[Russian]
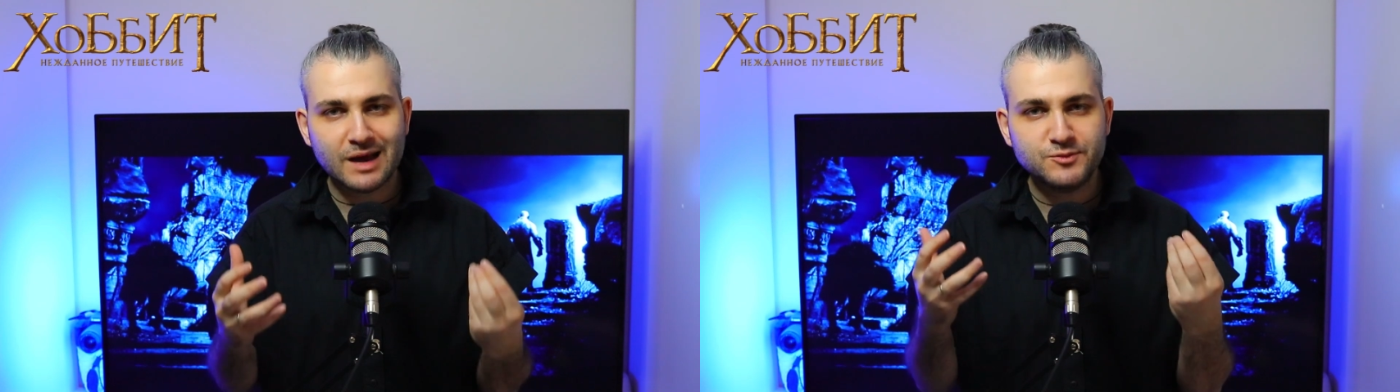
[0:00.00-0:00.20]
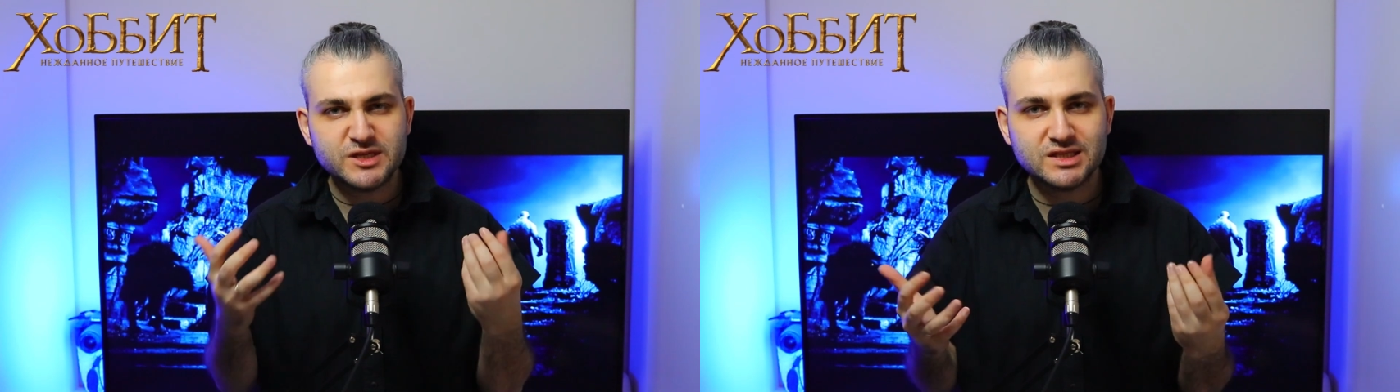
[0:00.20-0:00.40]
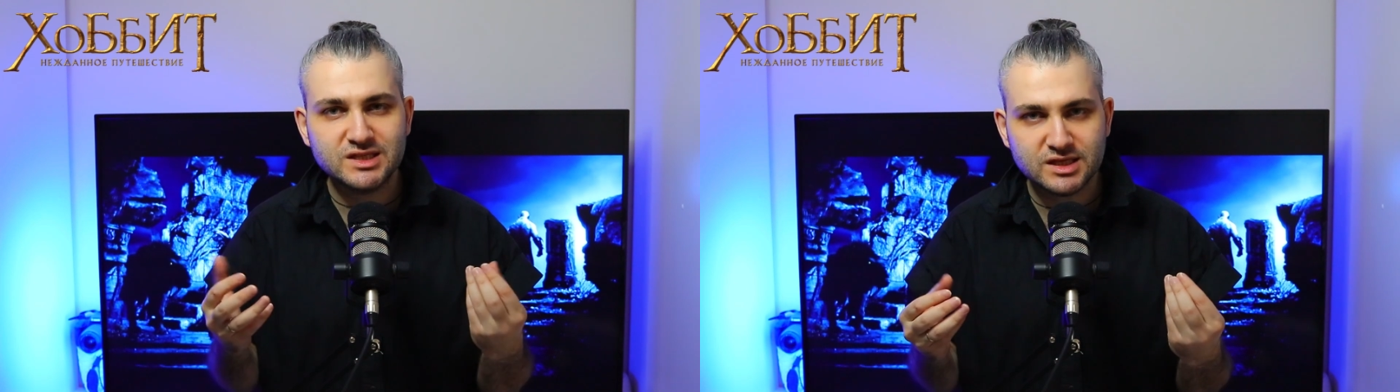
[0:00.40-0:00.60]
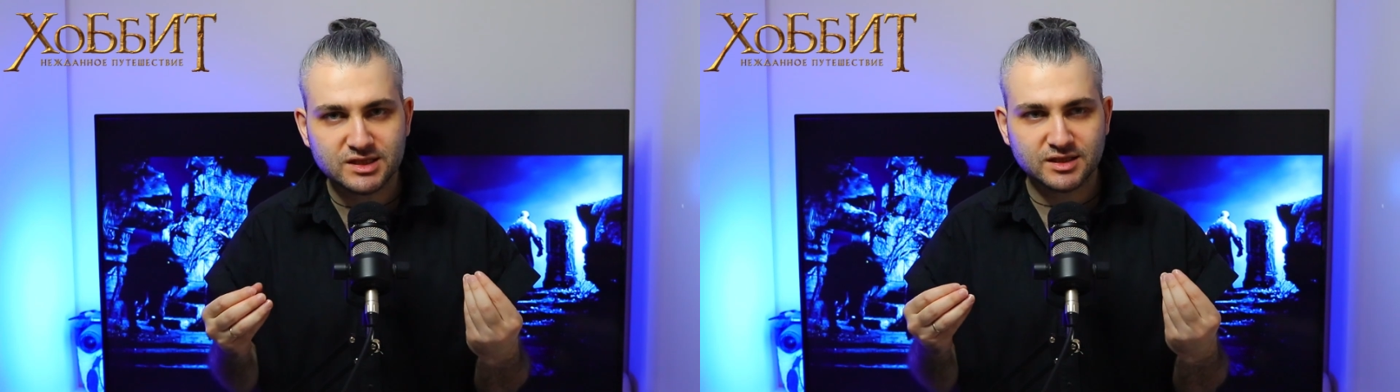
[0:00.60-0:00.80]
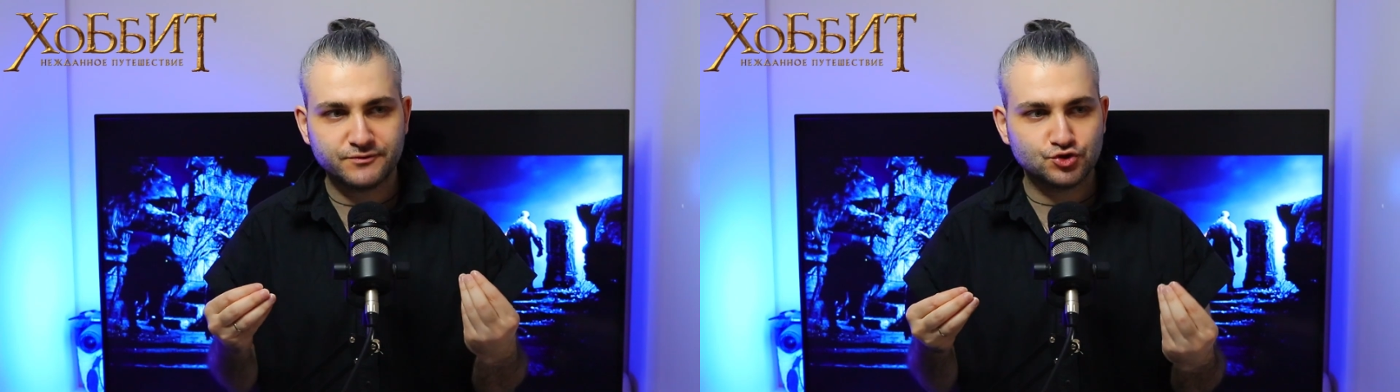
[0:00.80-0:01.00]

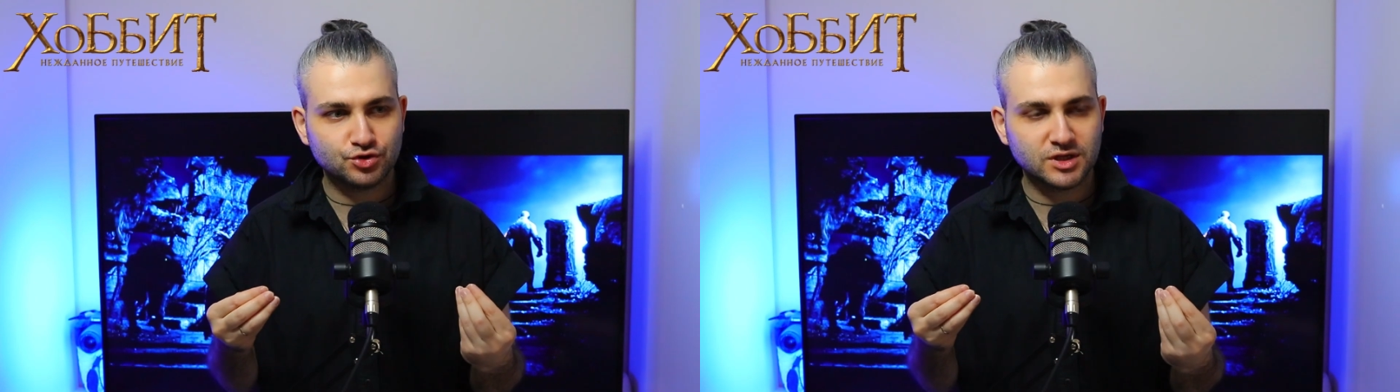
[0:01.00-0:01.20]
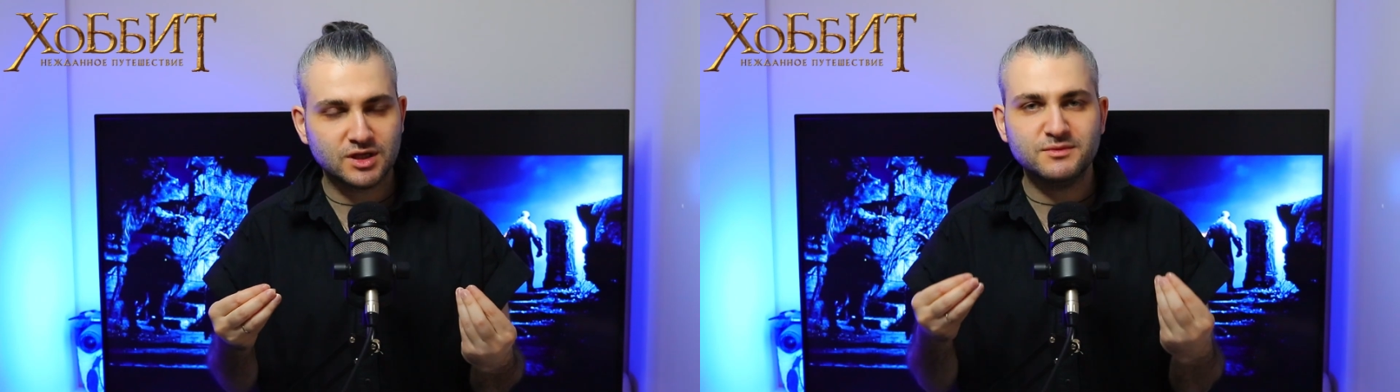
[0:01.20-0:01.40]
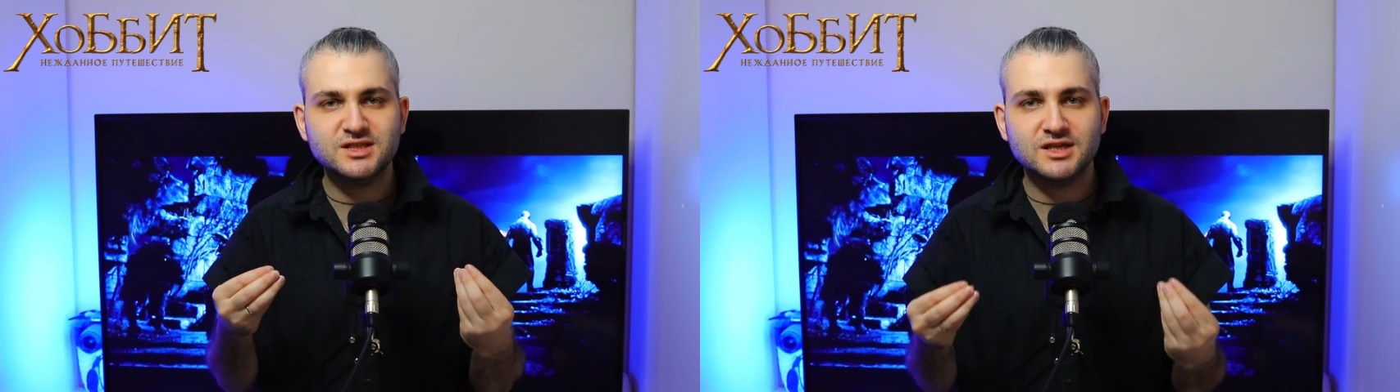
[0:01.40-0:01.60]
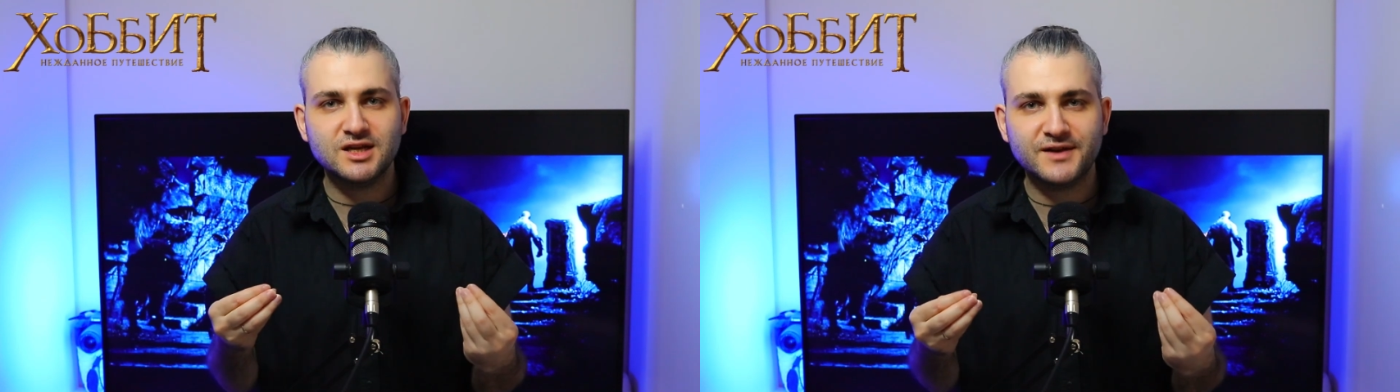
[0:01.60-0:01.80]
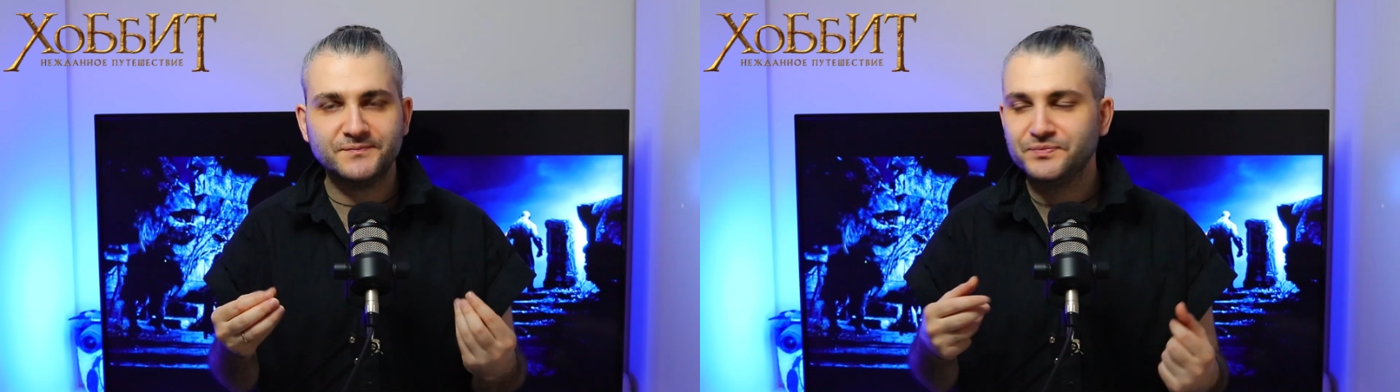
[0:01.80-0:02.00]
объяснить это все-таки
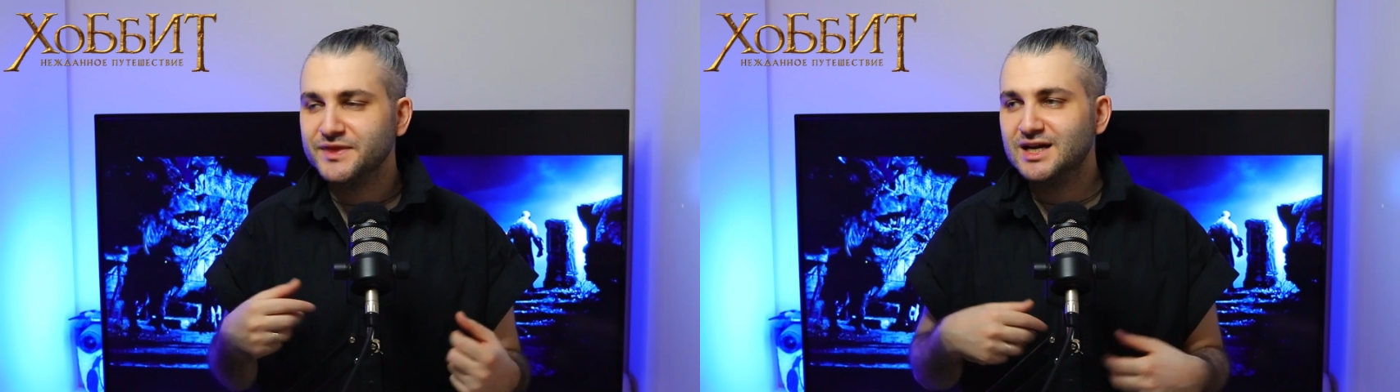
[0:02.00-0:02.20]
материально.